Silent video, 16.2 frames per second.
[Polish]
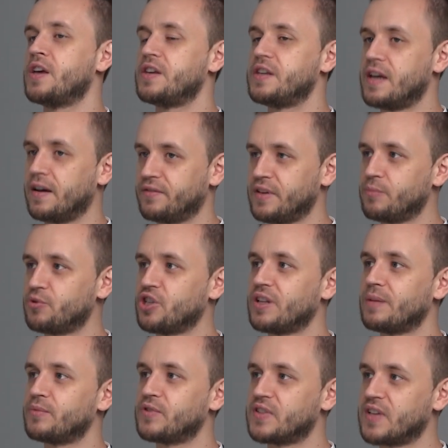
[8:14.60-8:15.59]
i ja wiem, że
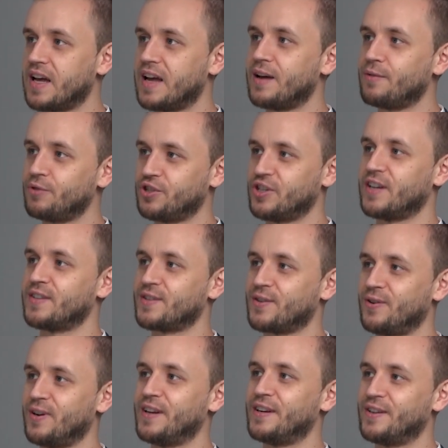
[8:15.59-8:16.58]
tam cały czas
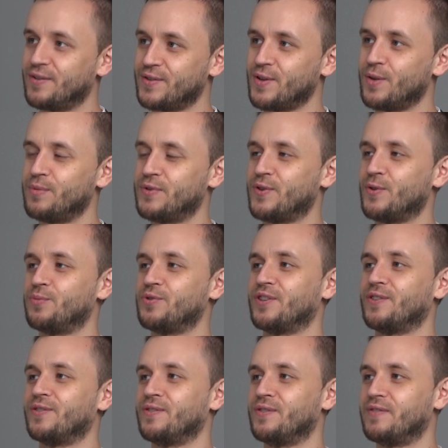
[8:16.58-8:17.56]
kolejne osoby są
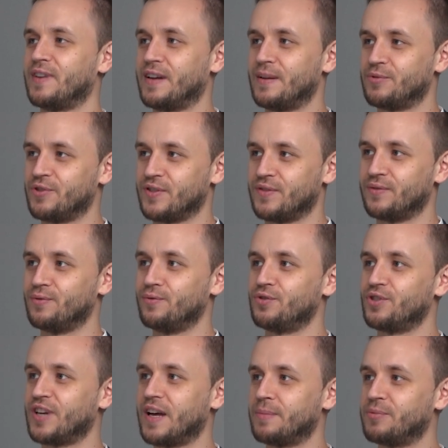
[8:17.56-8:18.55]
przekonywane przez
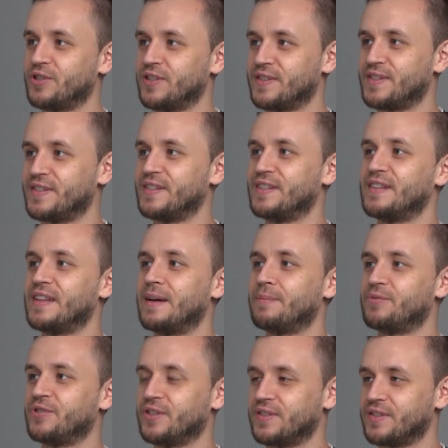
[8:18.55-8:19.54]
wnuczka, przez syna,
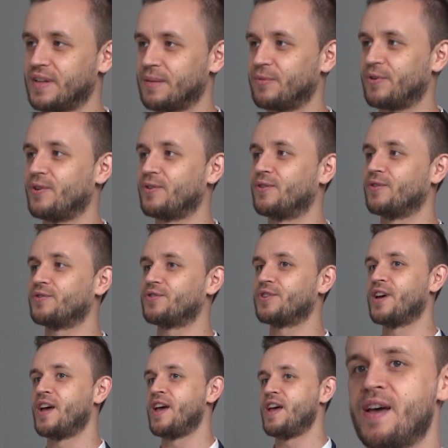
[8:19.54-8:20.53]
przez tam
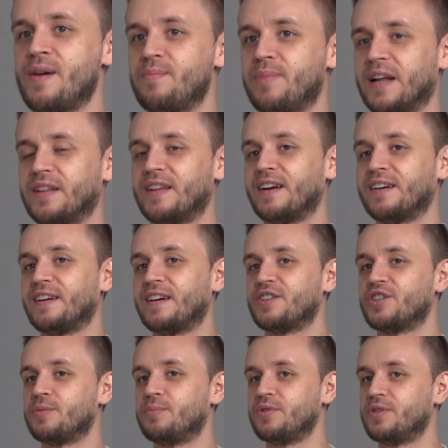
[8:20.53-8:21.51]
kogoś, bratanka,
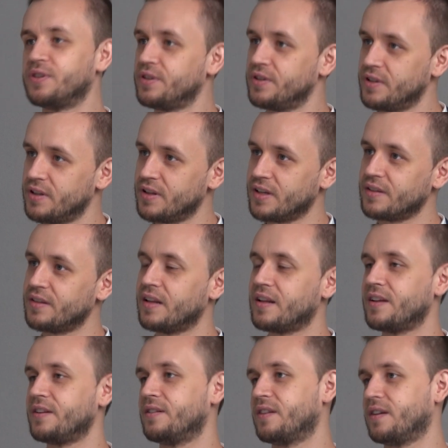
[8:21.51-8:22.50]
żeby jednak na,
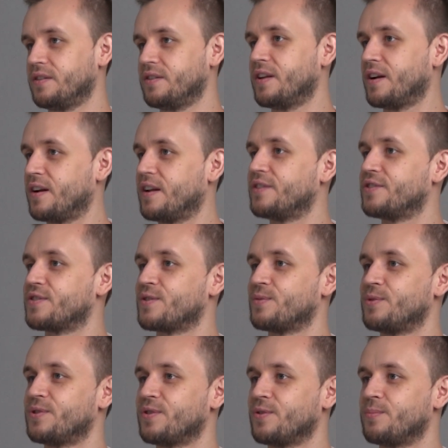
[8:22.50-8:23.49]
na internecie
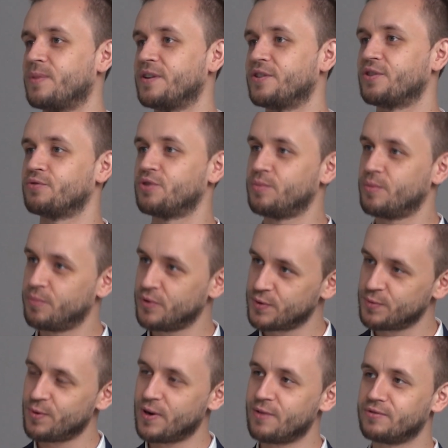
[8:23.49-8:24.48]
sobie to obejrzał, żeby
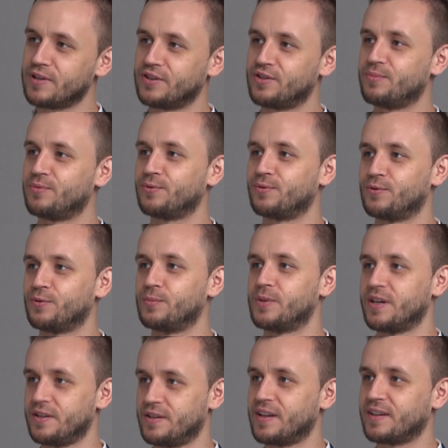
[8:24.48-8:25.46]
posłuchał na tym
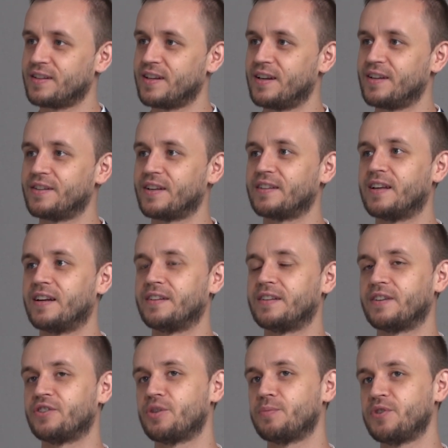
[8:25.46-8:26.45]
YouTubie i tak dalej, i tak dalej.
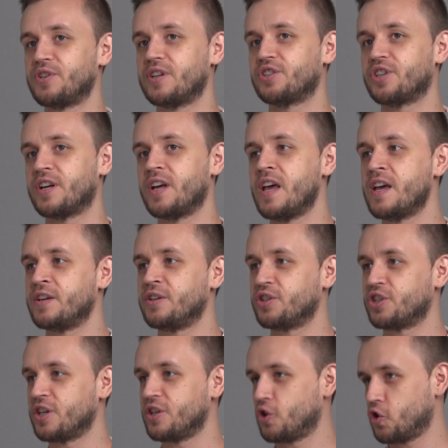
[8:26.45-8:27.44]
Także myślę, że
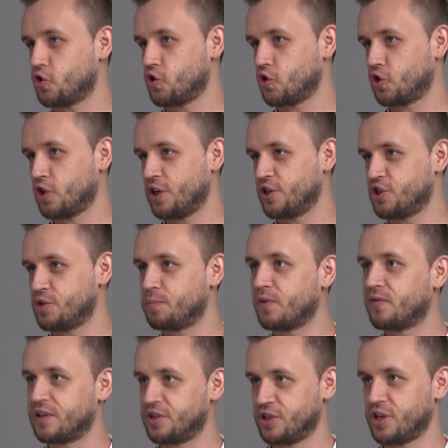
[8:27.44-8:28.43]
jeżeli chodzi o treści
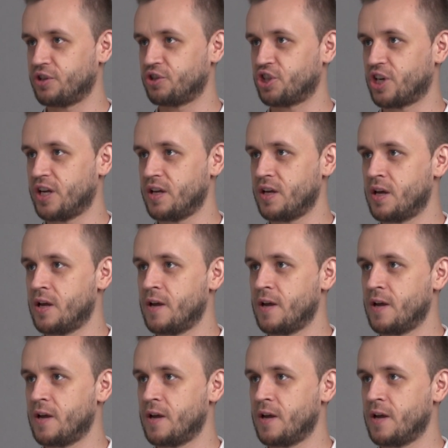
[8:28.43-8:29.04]
poważniejsze,